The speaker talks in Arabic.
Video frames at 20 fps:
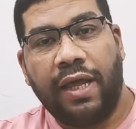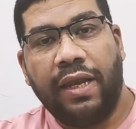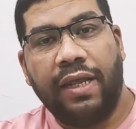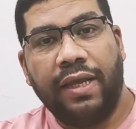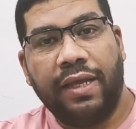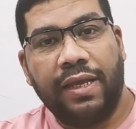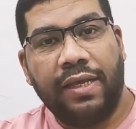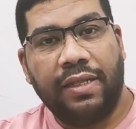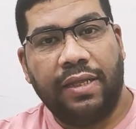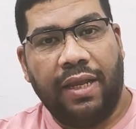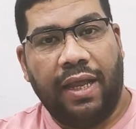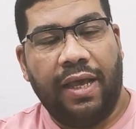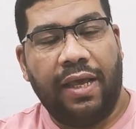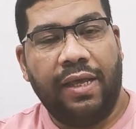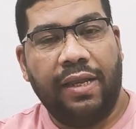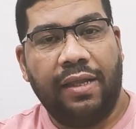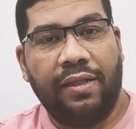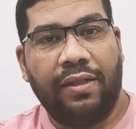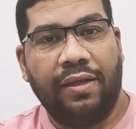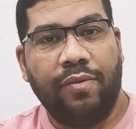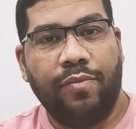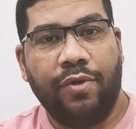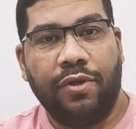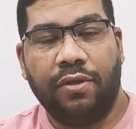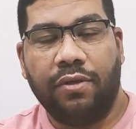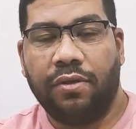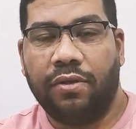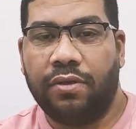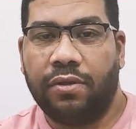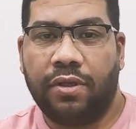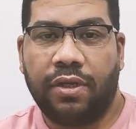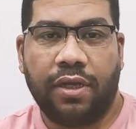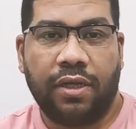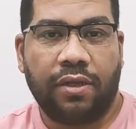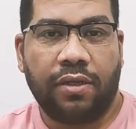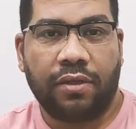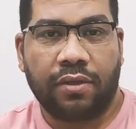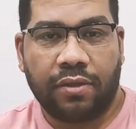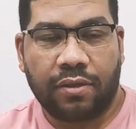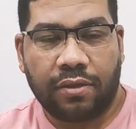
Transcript: هي دي الحاله دايما لا